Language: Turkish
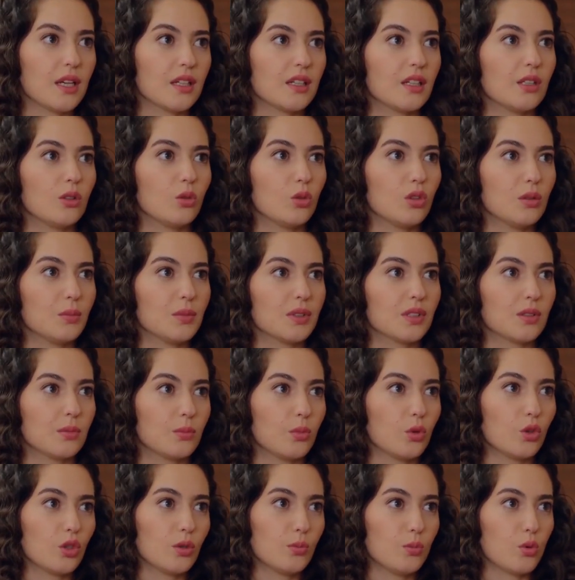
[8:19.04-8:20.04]
engel
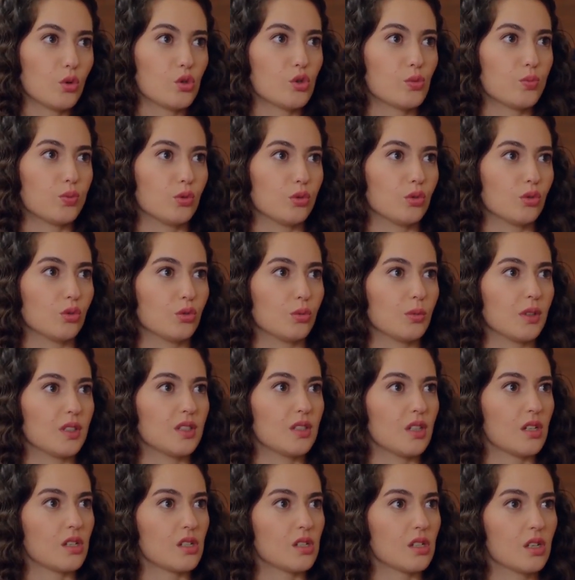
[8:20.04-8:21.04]
olamadım. Böyle boş bulundum
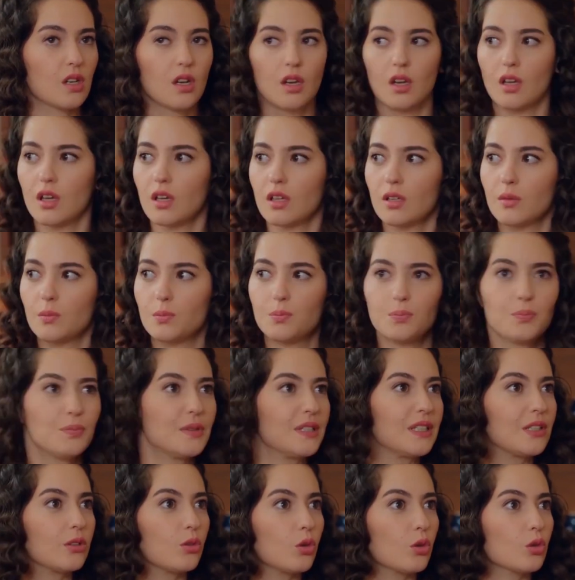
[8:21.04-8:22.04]
Ateş.
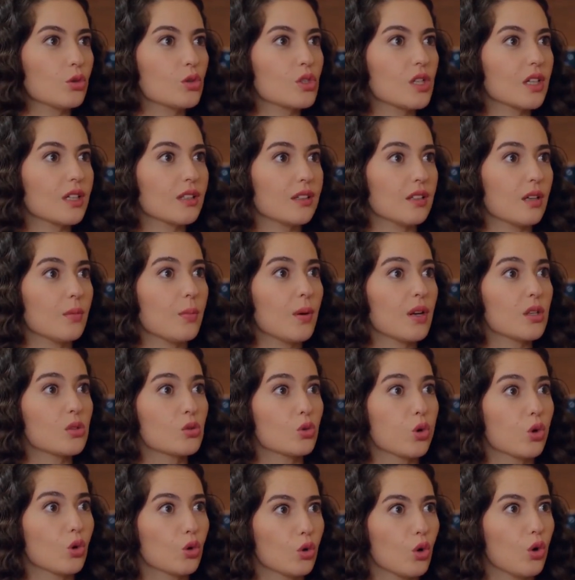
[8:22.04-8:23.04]
Biri görecek diye ben
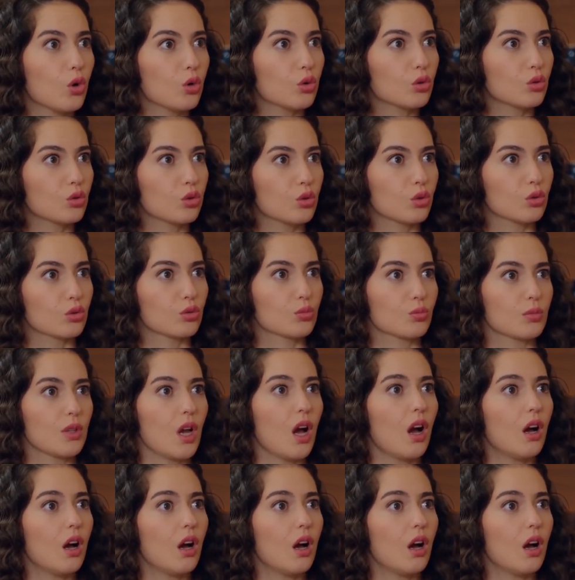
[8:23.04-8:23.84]
çok korkuyorum